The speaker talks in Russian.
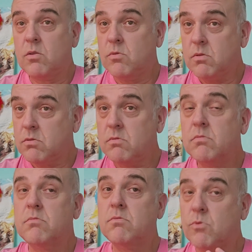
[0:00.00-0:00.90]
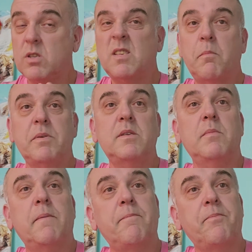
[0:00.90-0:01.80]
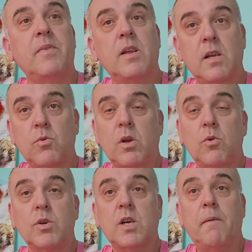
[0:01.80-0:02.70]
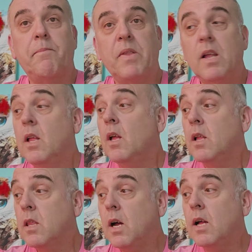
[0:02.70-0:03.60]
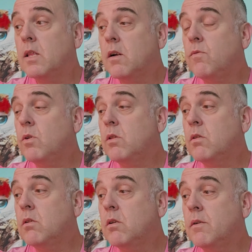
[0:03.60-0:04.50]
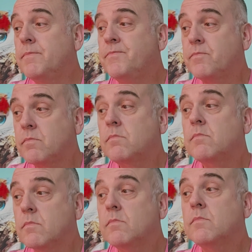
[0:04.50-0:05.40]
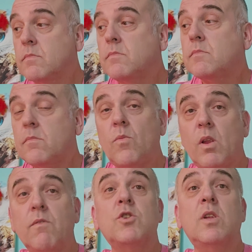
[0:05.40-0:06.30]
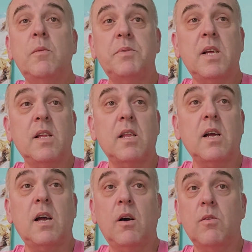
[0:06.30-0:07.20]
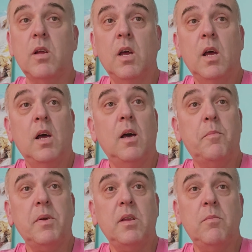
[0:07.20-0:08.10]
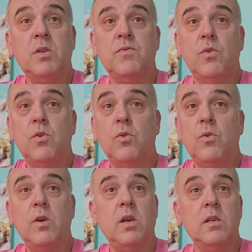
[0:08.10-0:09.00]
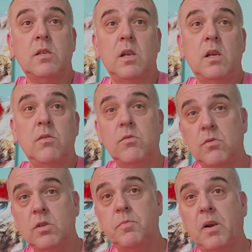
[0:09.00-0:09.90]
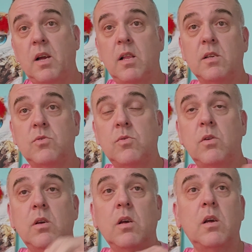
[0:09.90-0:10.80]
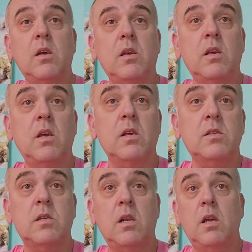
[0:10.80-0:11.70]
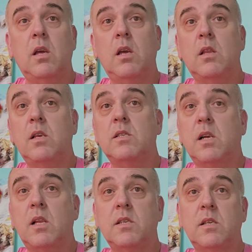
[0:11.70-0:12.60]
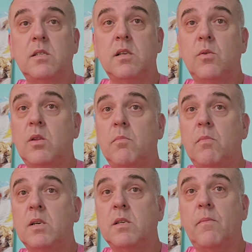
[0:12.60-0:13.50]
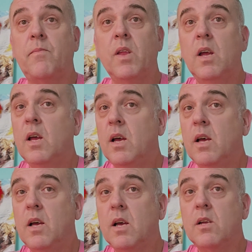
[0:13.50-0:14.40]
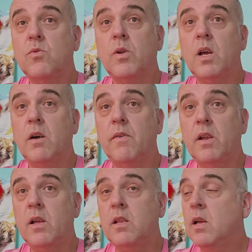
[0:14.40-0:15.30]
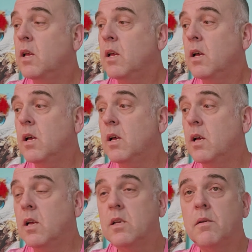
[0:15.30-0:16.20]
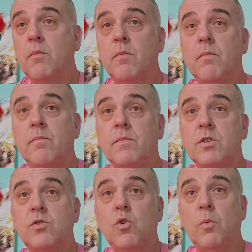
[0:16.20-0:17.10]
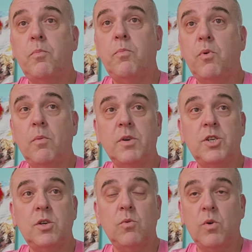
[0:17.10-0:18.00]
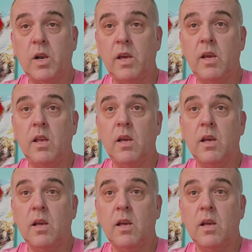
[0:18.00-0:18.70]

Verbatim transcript: Кот, кот сам по себе, который кошка. Да, так вот, э, вот что написал этот аккаунт. Э, подними свою руку, если, ну, то есть проголосуй, если ты согласен с Илоном Маском, который говорит, стоп помощи Украине.